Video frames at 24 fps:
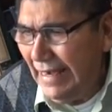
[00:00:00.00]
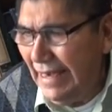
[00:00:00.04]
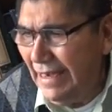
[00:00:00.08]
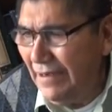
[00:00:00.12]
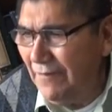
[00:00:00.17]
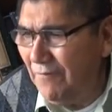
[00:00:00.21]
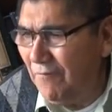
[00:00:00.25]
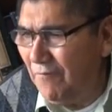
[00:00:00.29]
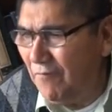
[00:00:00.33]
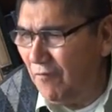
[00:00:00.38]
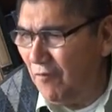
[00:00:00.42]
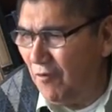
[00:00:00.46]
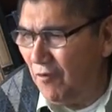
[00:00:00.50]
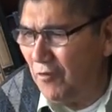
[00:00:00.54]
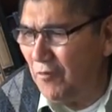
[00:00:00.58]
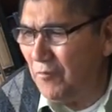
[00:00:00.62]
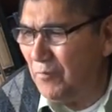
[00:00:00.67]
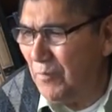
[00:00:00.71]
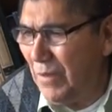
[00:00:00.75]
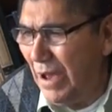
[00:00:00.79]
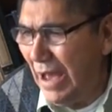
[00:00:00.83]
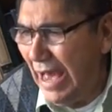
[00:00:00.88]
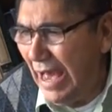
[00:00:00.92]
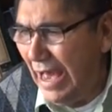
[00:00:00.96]
en
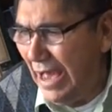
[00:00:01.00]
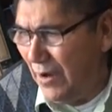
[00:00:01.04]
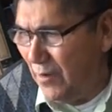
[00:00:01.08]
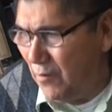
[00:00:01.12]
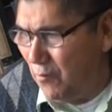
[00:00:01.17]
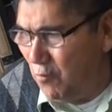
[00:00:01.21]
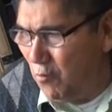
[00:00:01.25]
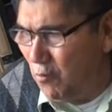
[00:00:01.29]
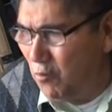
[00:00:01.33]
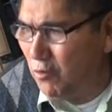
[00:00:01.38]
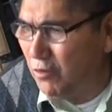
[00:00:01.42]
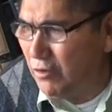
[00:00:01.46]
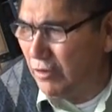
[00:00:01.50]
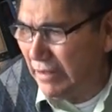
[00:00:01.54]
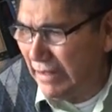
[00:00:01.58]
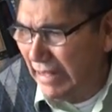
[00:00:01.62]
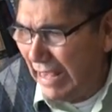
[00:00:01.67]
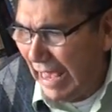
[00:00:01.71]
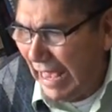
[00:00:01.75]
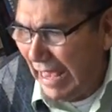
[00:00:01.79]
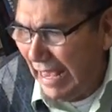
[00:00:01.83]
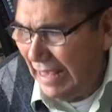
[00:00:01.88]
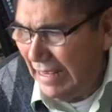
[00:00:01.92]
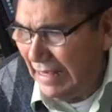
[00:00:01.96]
forma
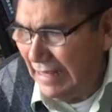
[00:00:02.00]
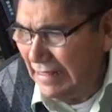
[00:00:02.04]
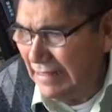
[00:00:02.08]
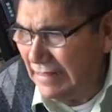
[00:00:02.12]
justa